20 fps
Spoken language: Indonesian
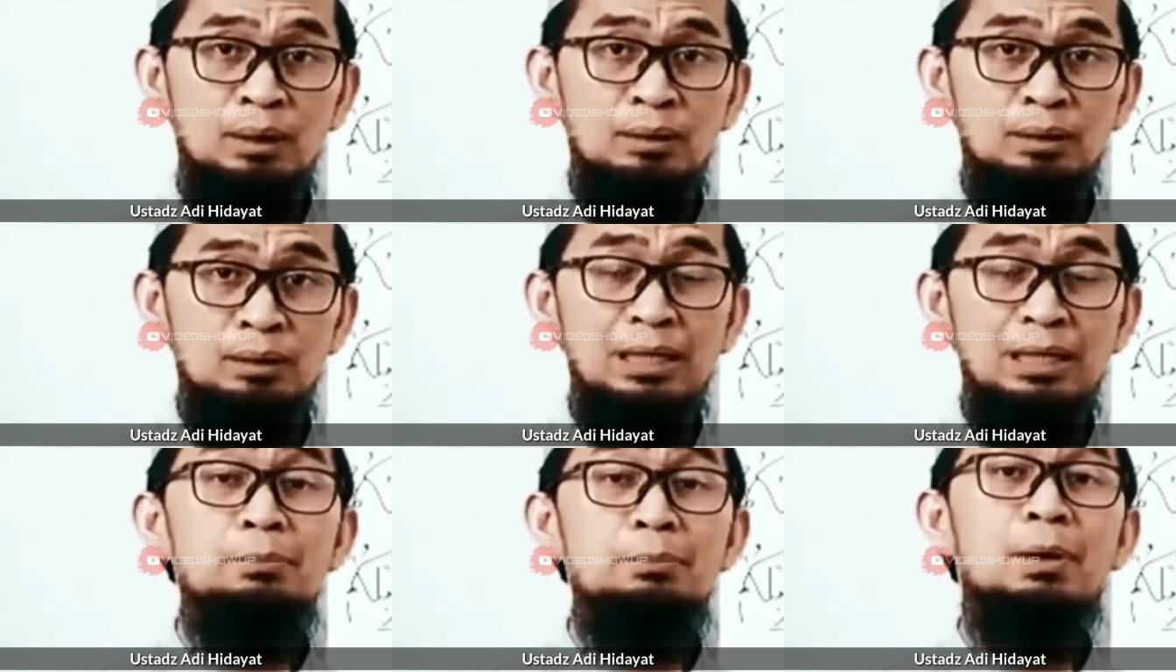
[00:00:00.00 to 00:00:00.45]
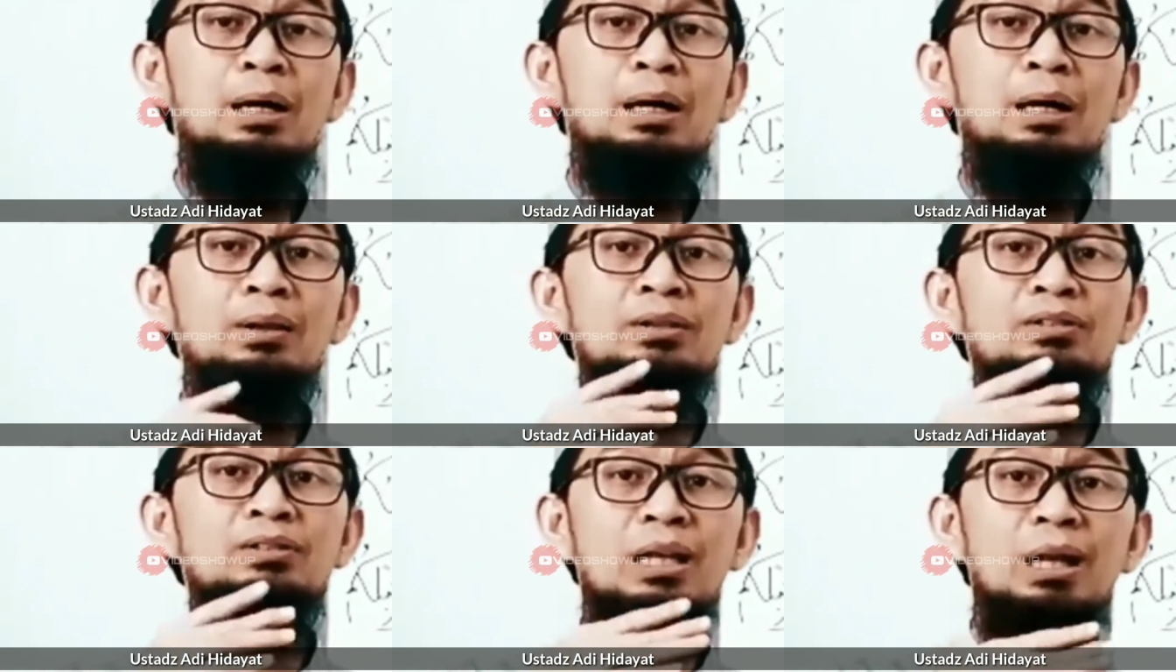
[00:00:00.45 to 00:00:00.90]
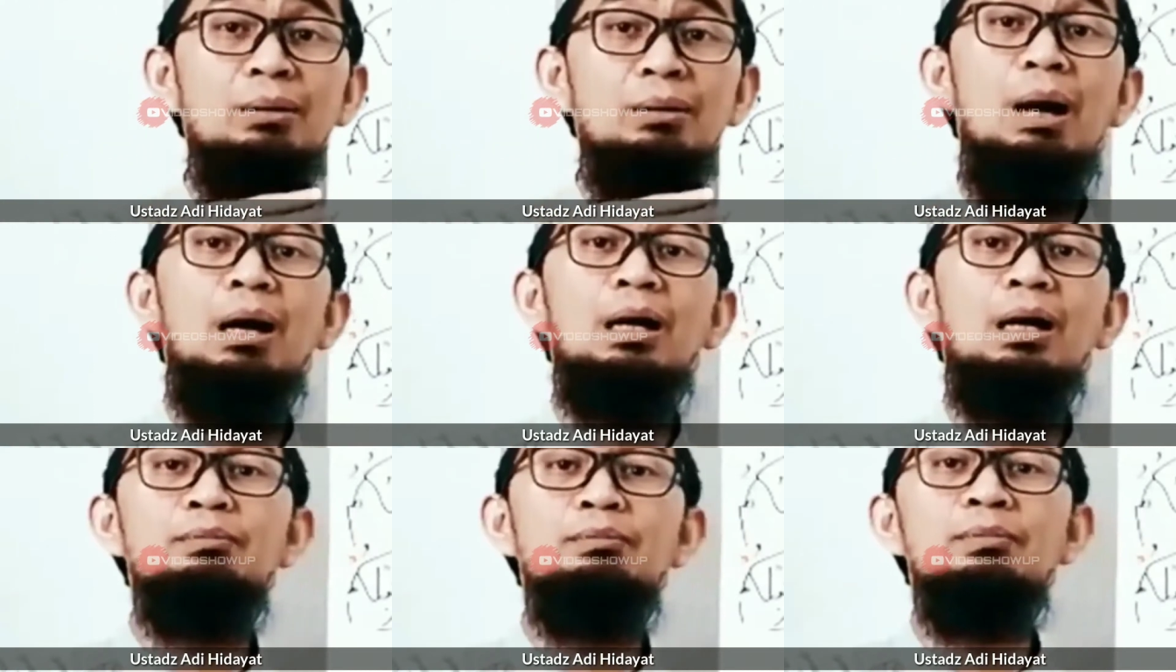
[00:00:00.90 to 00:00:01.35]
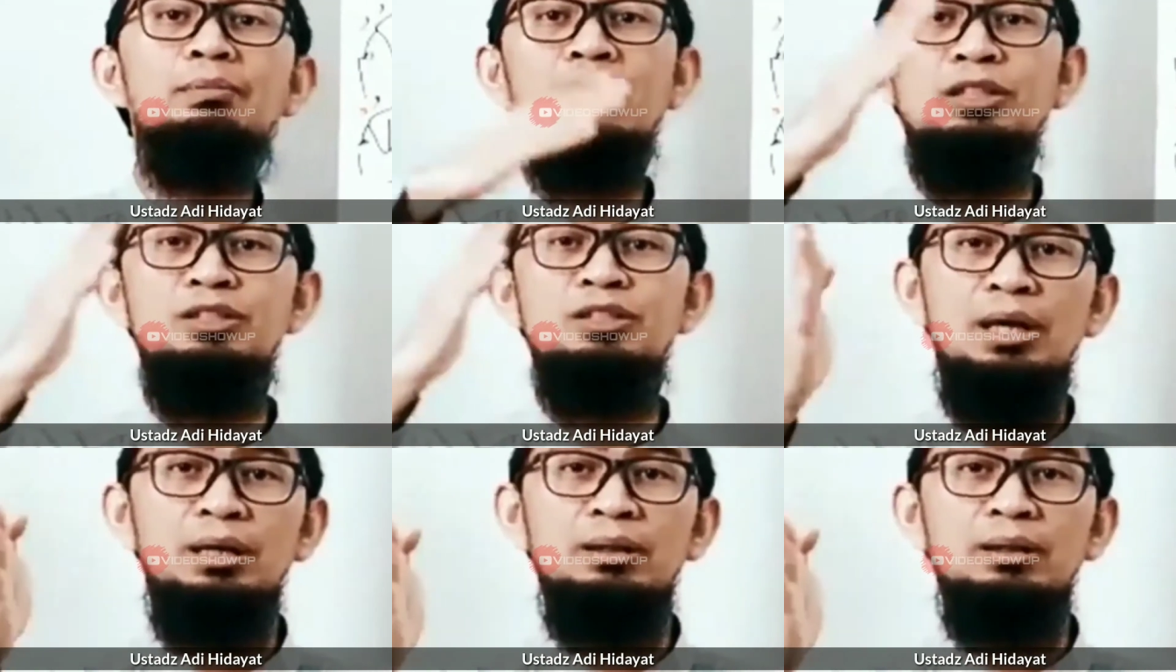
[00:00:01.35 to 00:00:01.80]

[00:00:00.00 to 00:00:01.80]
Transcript: ya kenapa karena jarak maghrib ke